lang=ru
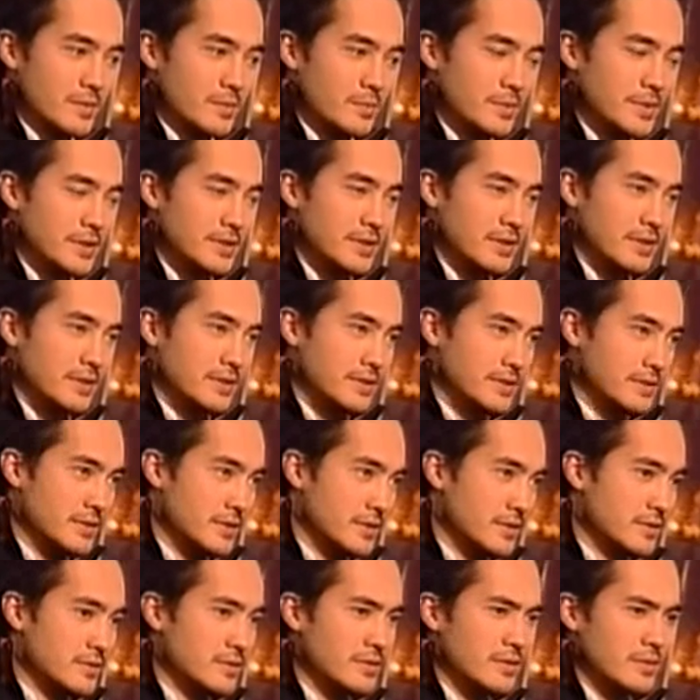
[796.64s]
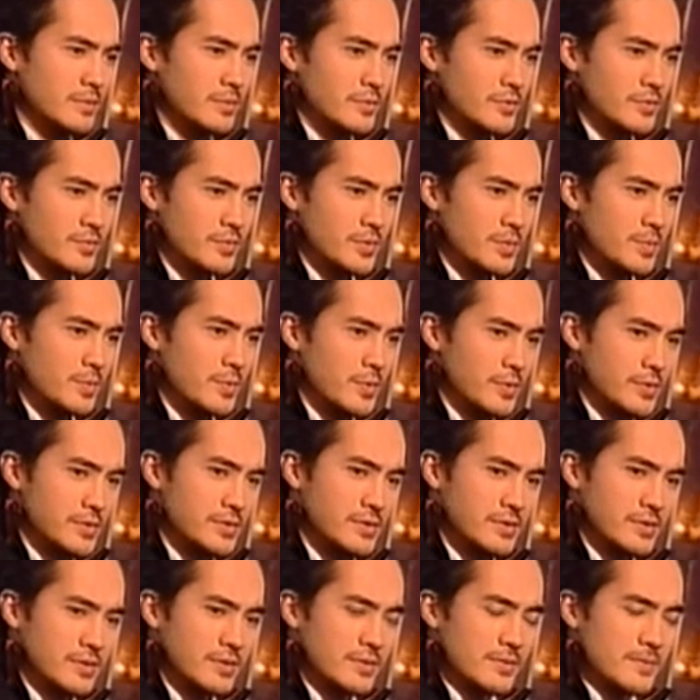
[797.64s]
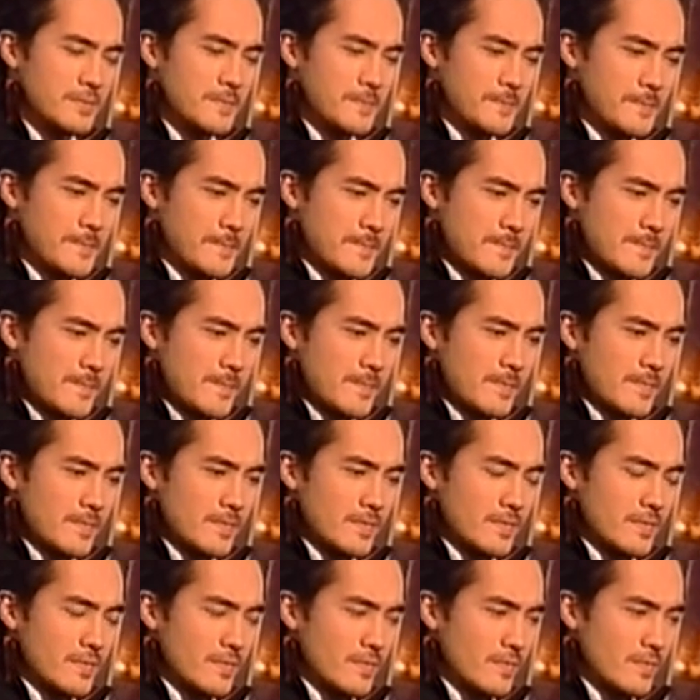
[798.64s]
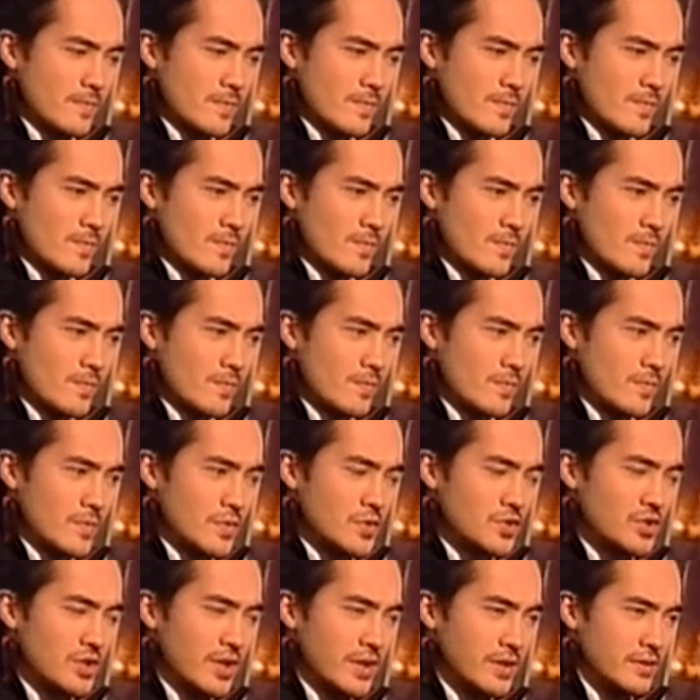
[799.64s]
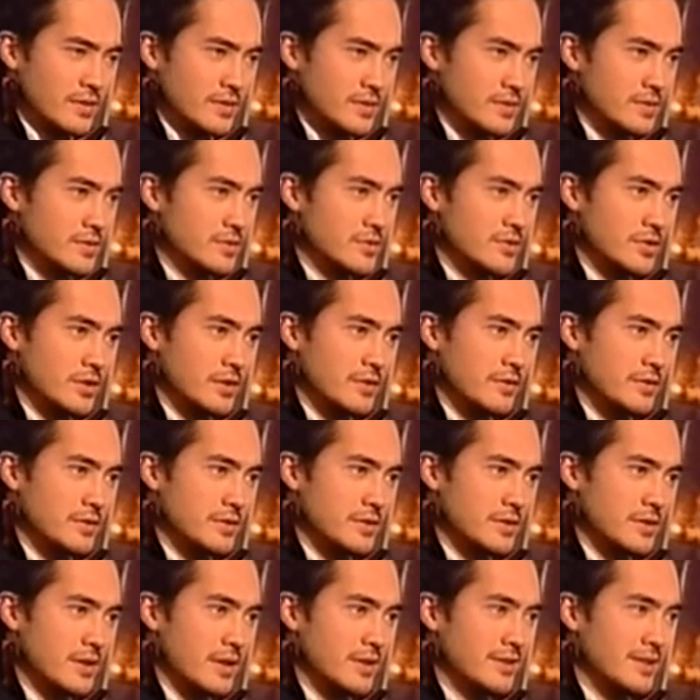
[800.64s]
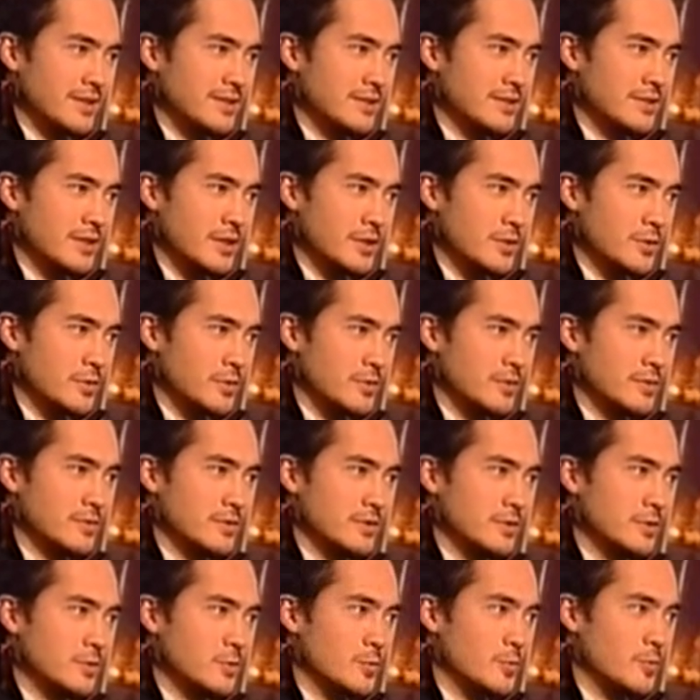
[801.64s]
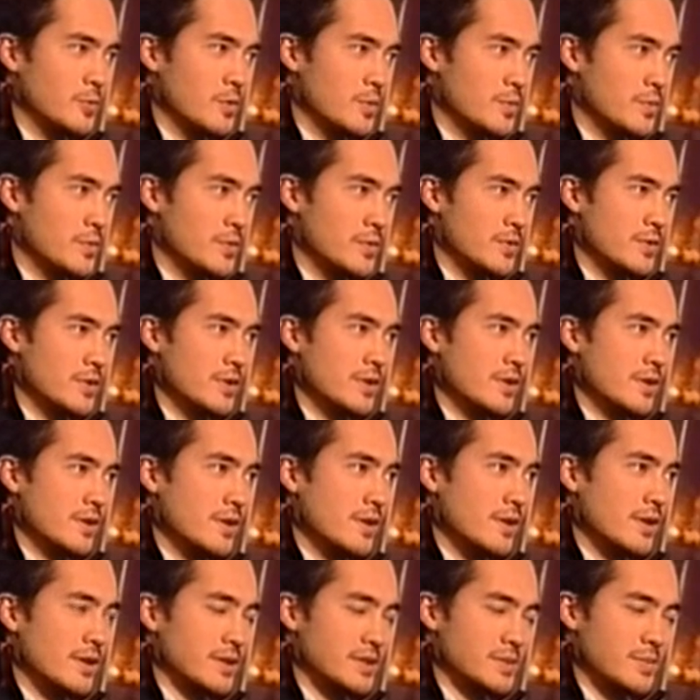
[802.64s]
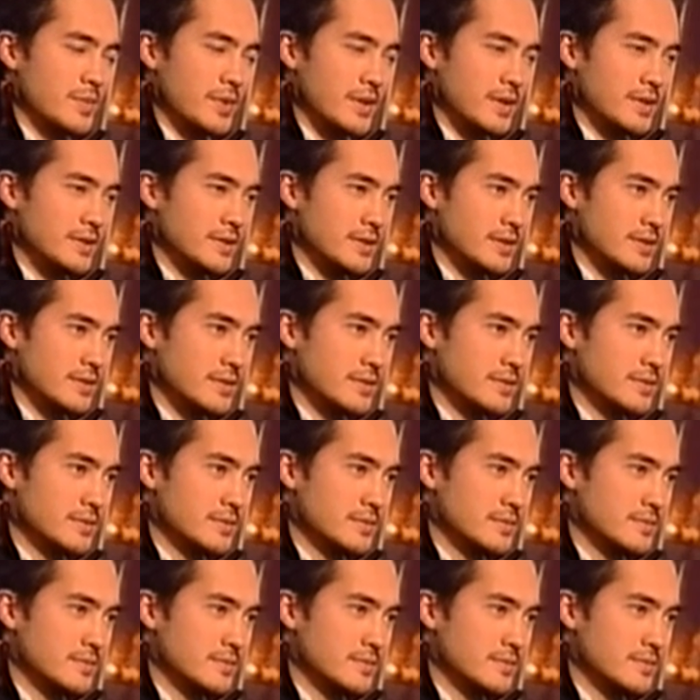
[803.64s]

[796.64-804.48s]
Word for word: менталитет или, может быть, просто жадность человеческая, она не дает другому разбогатеть.